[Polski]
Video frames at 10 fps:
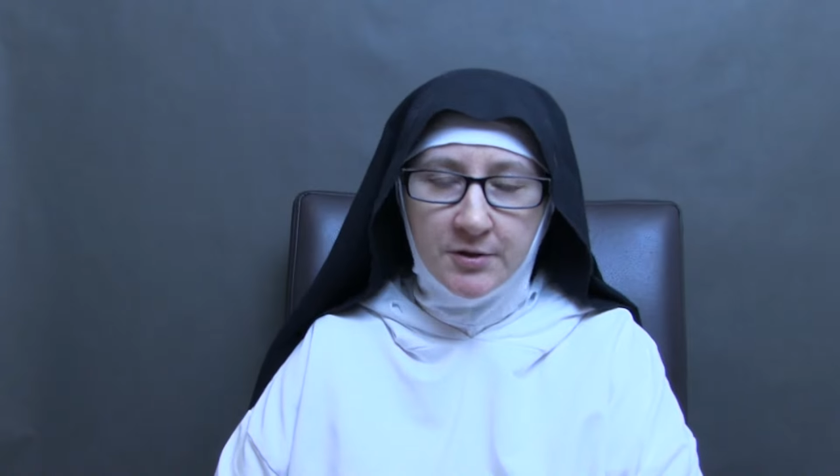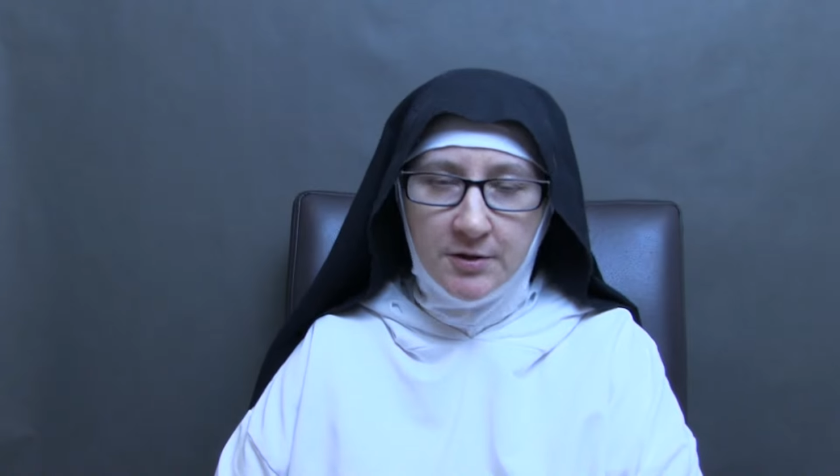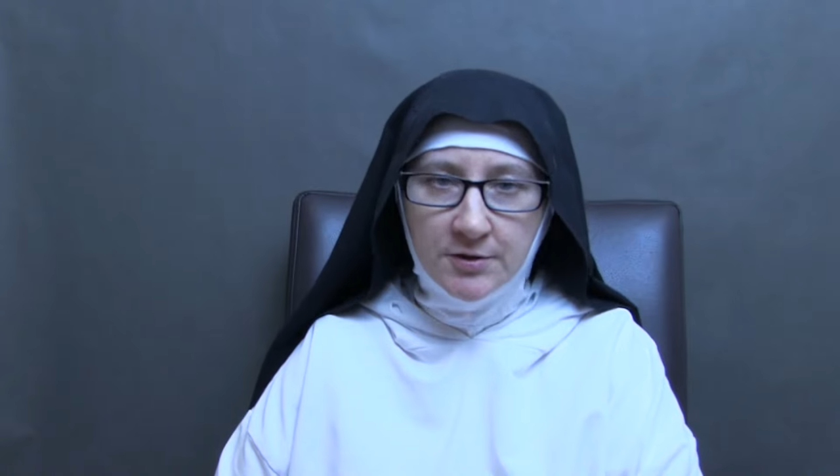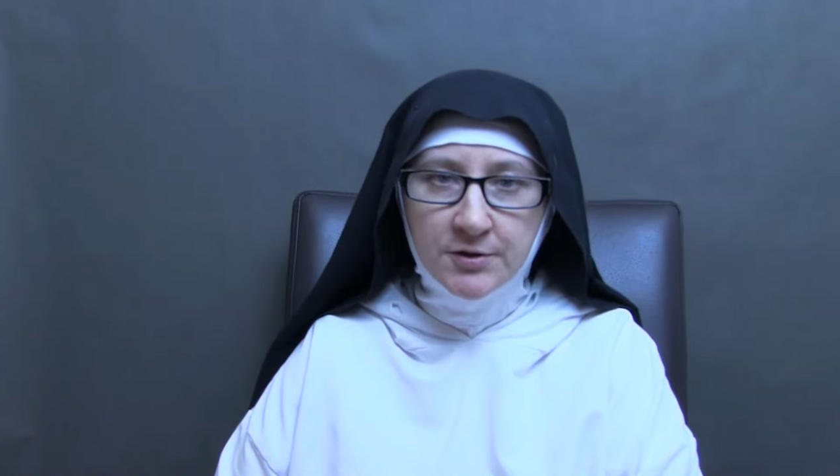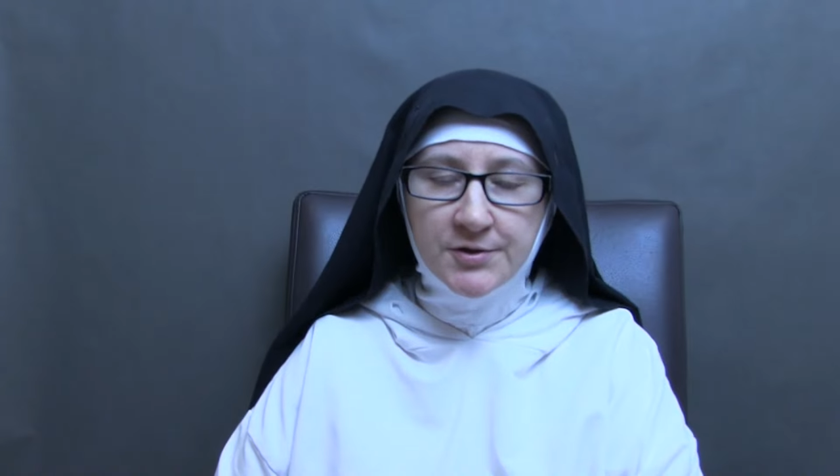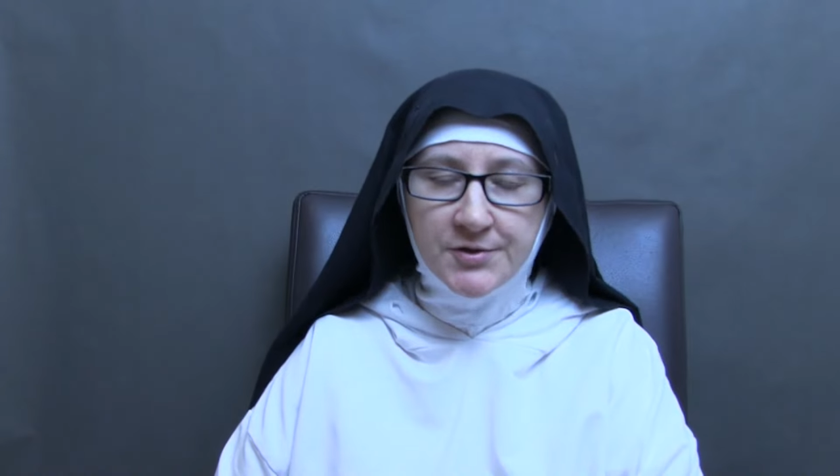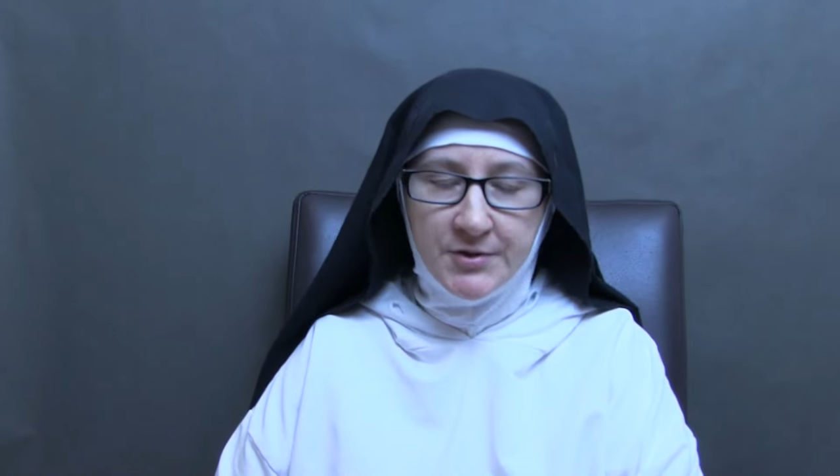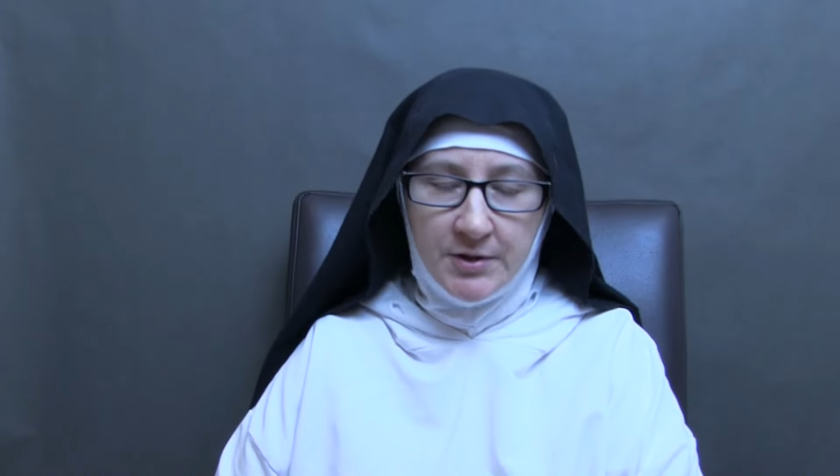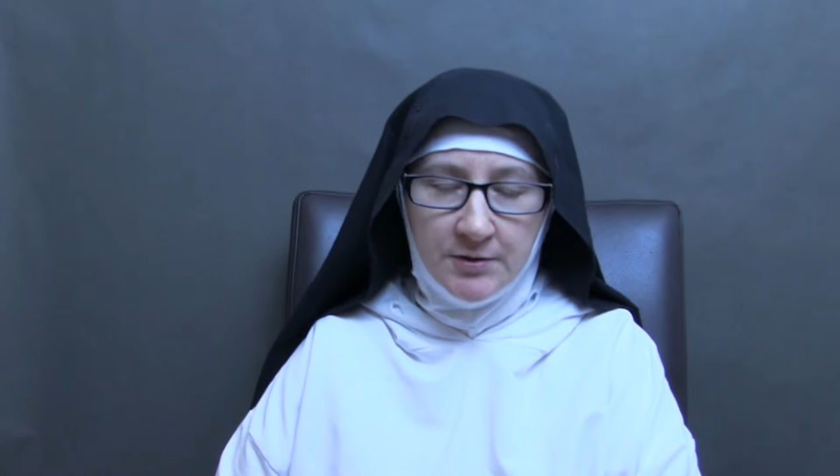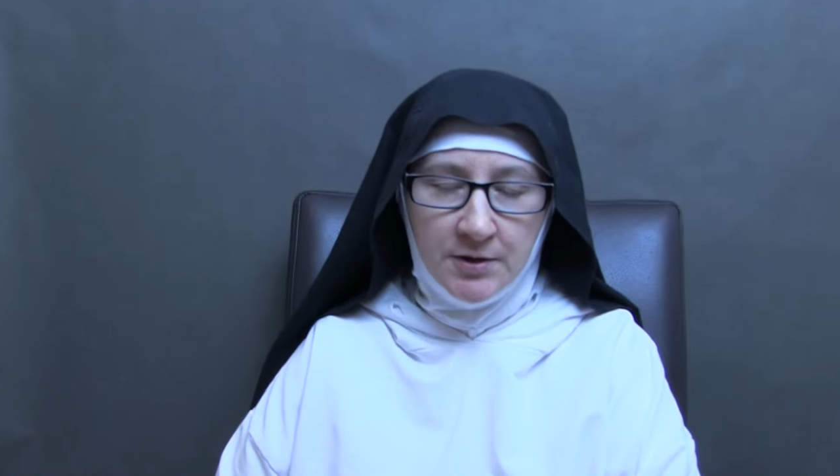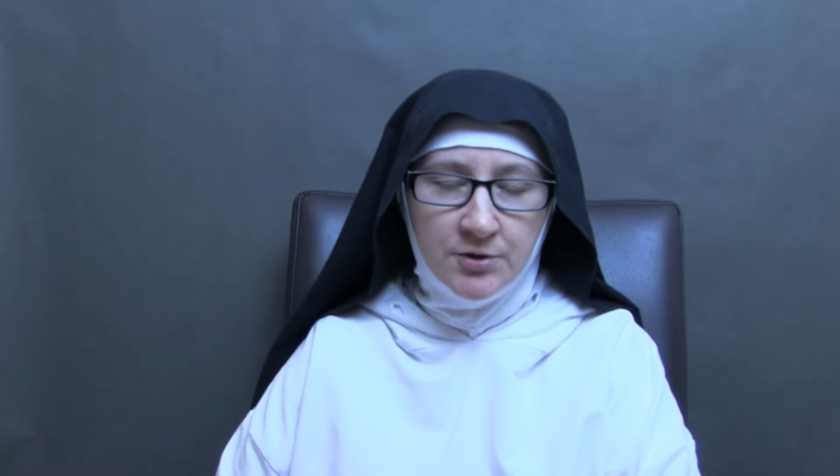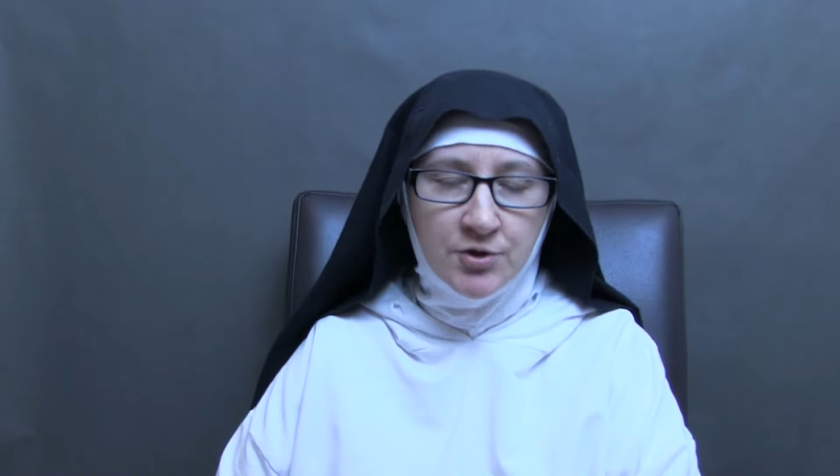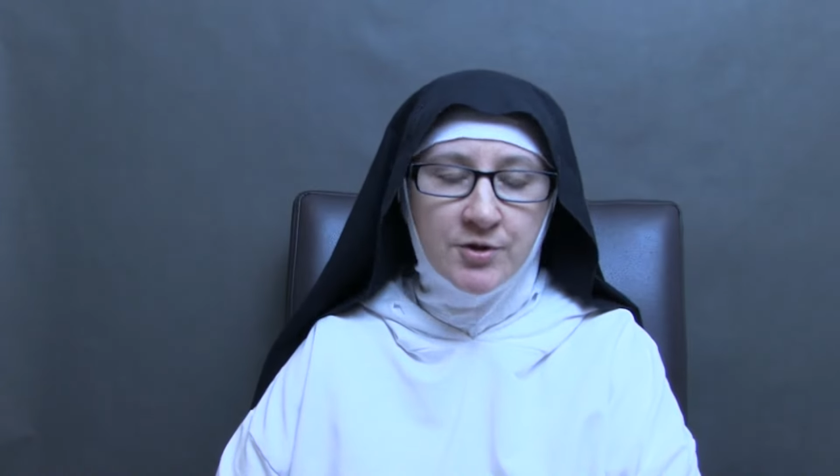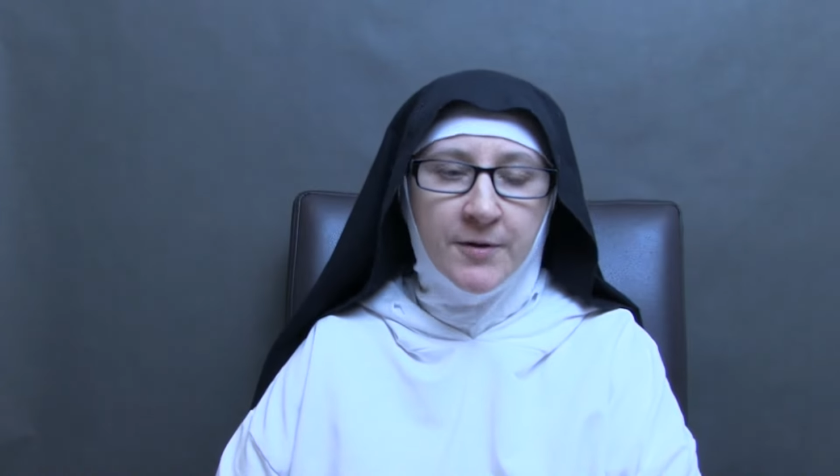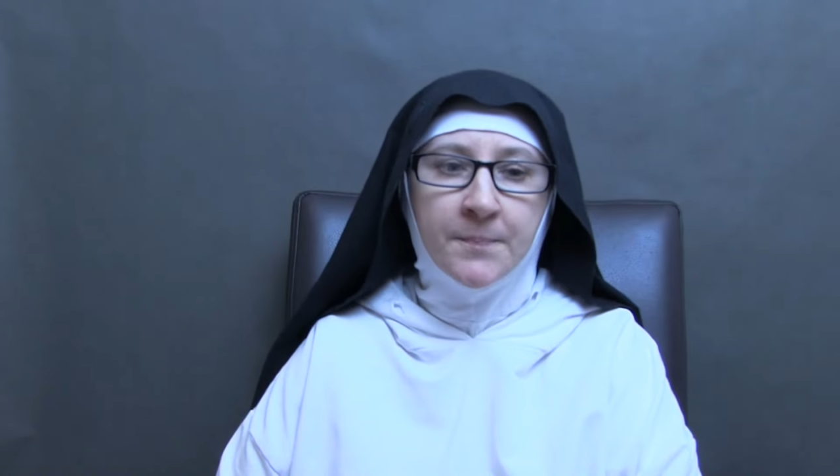religii jest
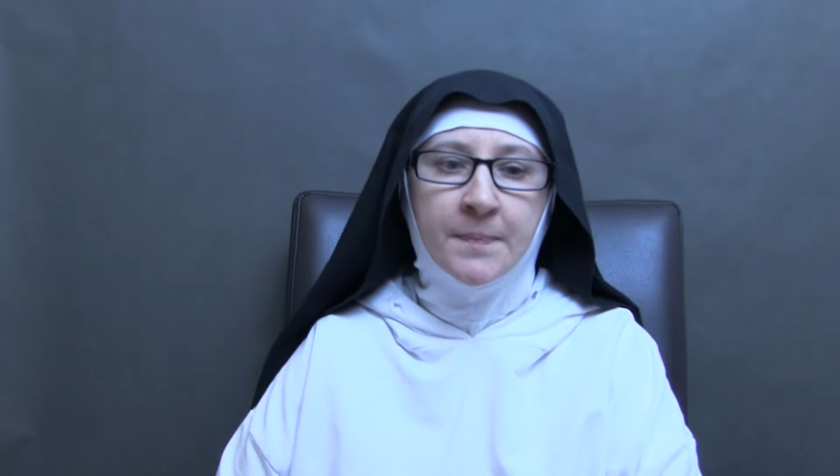skandaliczne.